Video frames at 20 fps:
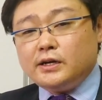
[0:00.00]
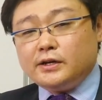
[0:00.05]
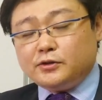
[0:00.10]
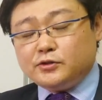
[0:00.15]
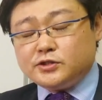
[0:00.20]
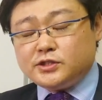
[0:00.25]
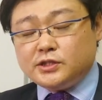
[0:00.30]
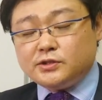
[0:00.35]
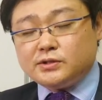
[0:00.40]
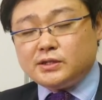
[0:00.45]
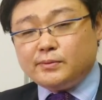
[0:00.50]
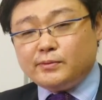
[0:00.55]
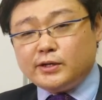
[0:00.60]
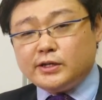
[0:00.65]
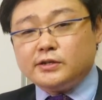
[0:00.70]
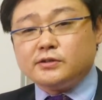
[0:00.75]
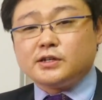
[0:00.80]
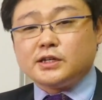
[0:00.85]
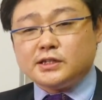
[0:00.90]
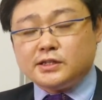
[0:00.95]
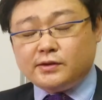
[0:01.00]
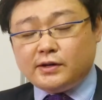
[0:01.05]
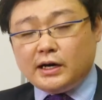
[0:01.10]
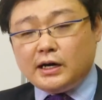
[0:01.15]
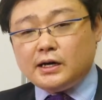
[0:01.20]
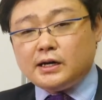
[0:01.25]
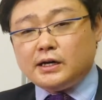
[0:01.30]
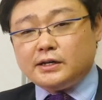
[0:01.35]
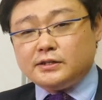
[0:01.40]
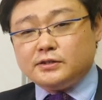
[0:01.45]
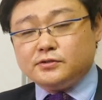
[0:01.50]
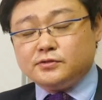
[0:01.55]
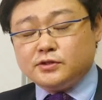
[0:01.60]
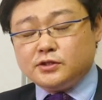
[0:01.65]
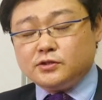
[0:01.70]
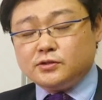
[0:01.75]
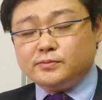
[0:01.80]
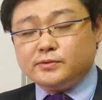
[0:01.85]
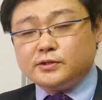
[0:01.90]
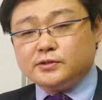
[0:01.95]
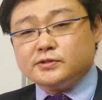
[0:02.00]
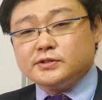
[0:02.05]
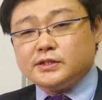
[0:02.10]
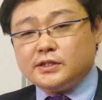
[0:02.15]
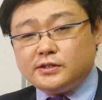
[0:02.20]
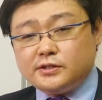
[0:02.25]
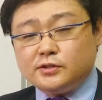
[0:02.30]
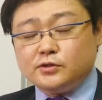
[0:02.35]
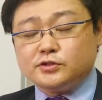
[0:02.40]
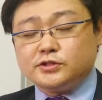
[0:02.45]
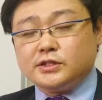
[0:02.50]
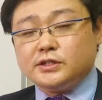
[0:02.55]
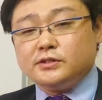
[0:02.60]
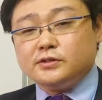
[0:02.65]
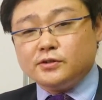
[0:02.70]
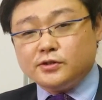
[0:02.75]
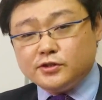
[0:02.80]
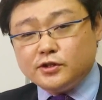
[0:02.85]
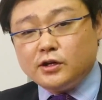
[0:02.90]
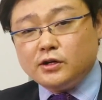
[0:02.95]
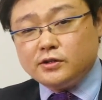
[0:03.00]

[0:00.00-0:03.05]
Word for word: ご支援を賜れる方は、下記の振込口座よりご支援のほどよ